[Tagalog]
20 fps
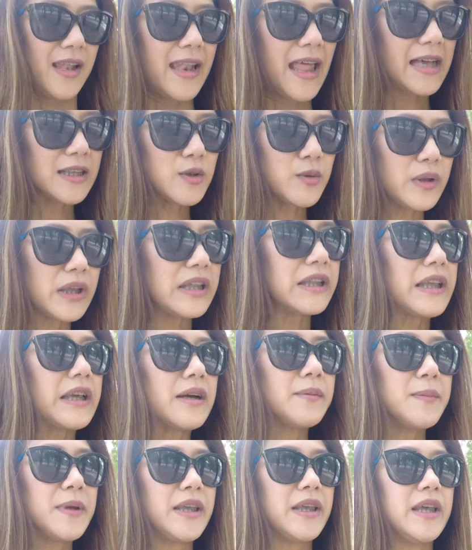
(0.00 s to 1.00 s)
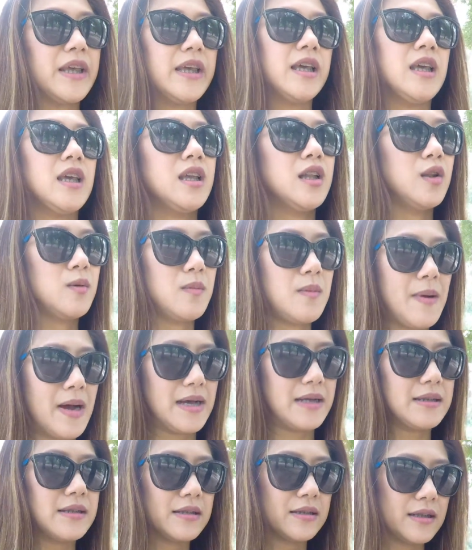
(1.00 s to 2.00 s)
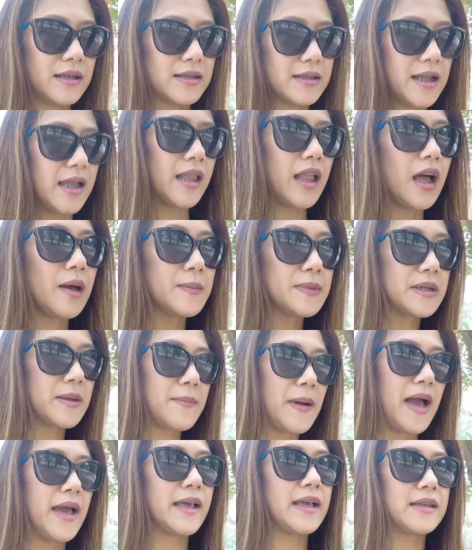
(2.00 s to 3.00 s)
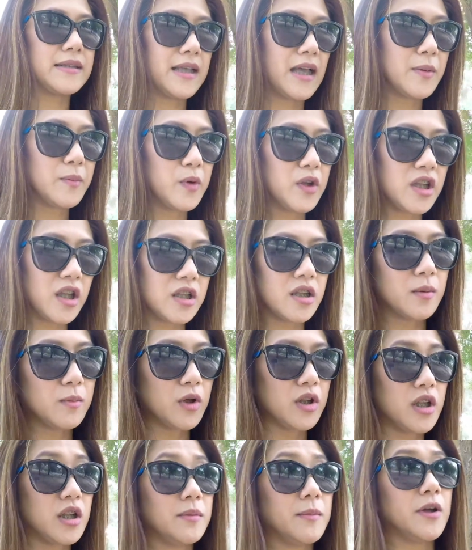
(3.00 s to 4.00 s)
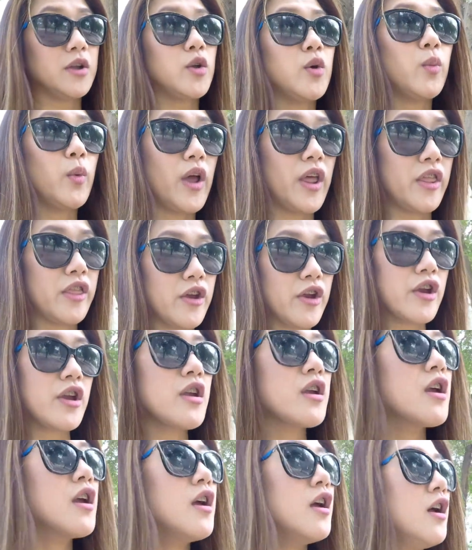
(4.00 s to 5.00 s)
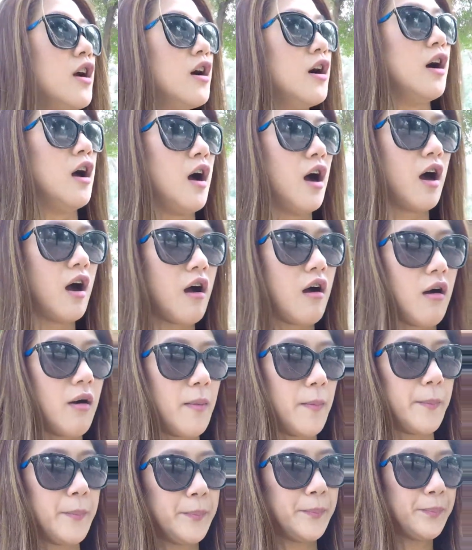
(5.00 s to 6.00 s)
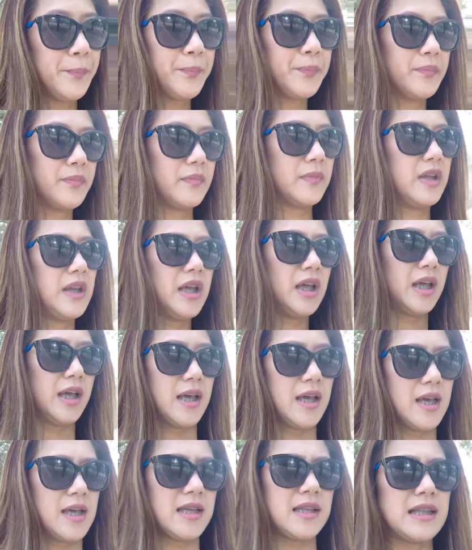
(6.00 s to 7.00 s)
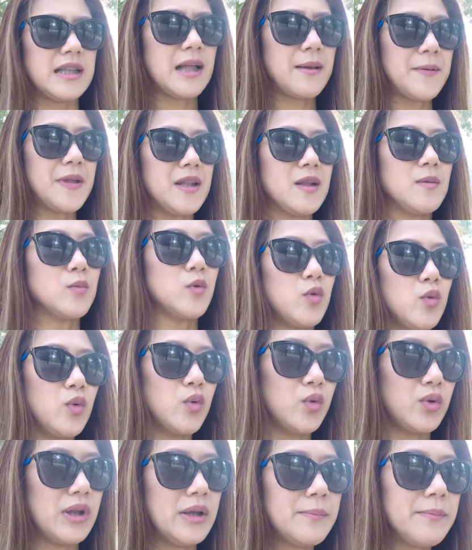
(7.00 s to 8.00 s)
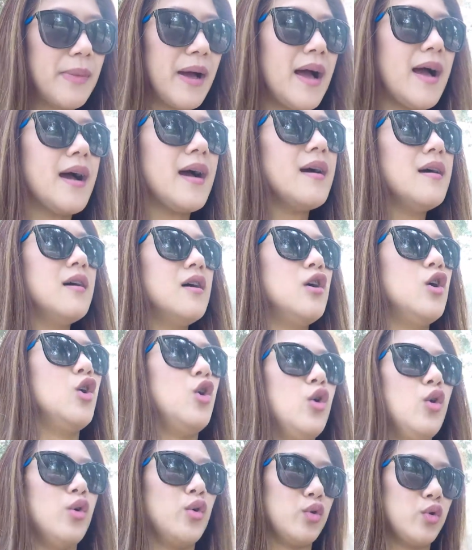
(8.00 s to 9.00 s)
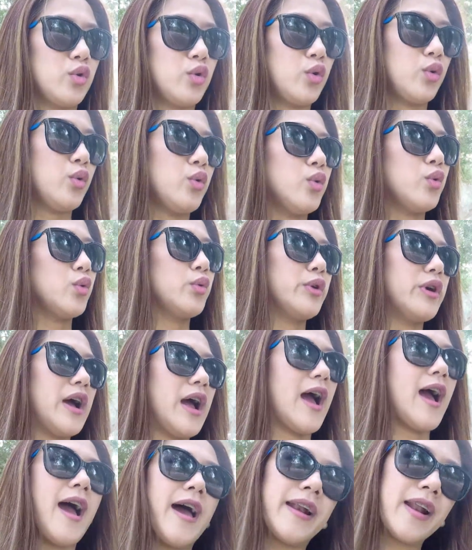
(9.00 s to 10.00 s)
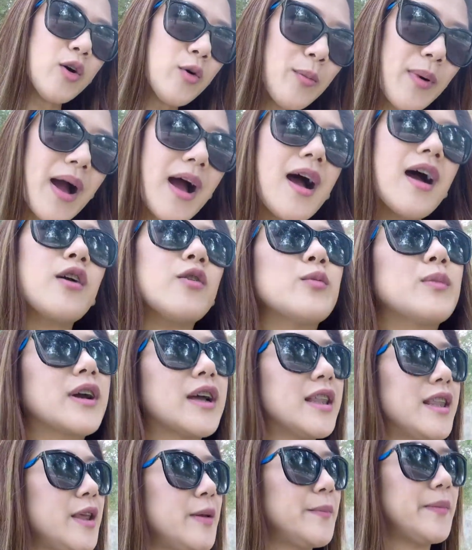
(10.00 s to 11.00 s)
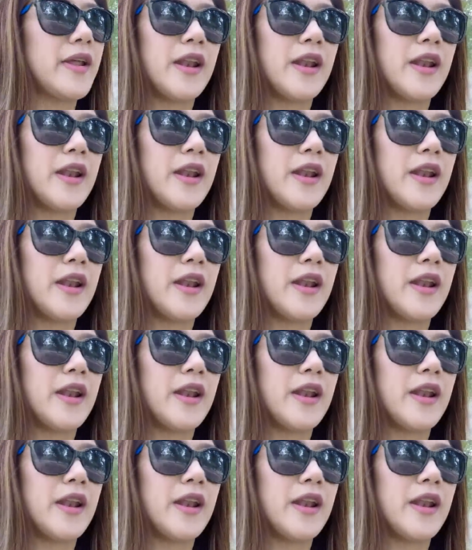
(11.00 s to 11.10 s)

Last week hindi kami lumabas. Nagstay na kami sa bahay kasi unpredictable na naman yung weather. Um, hindi namin alam kung uulan ba, kung araw ba, kung maganda yung